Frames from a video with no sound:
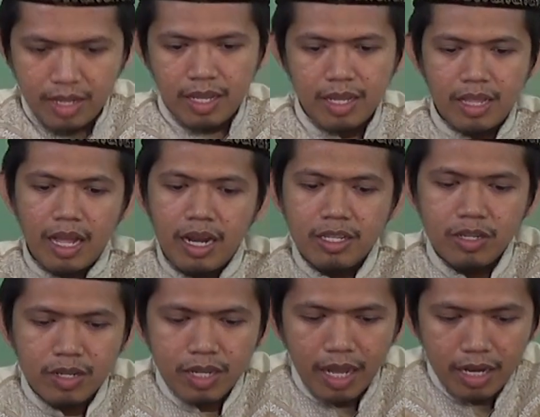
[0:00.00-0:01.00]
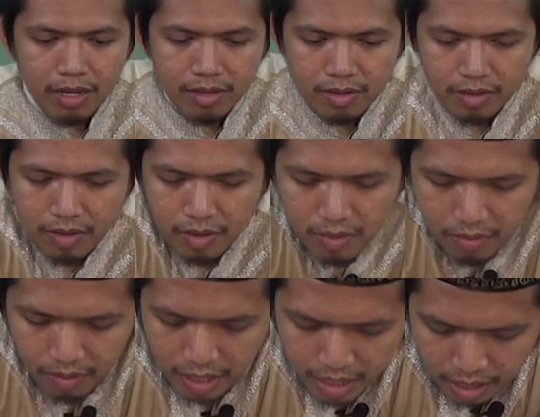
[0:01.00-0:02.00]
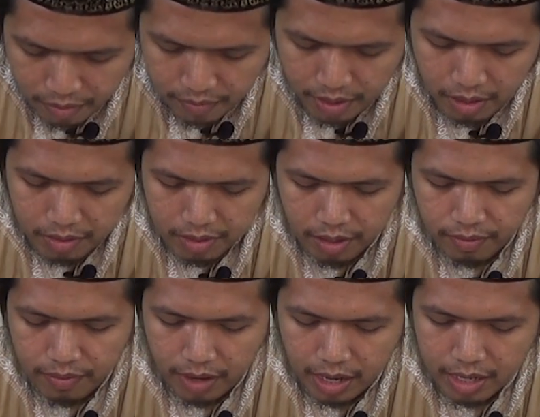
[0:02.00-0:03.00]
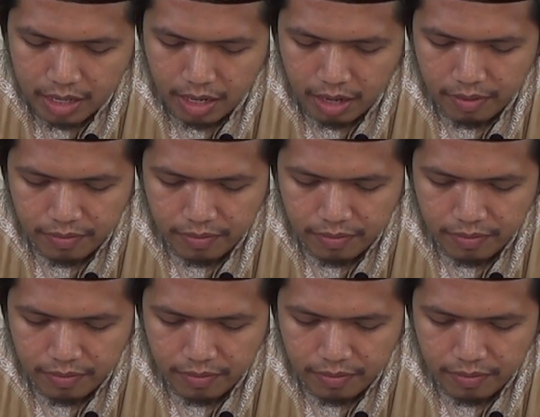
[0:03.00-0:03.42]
Kita lanjutkan. Wa yarfa'ul fa'ila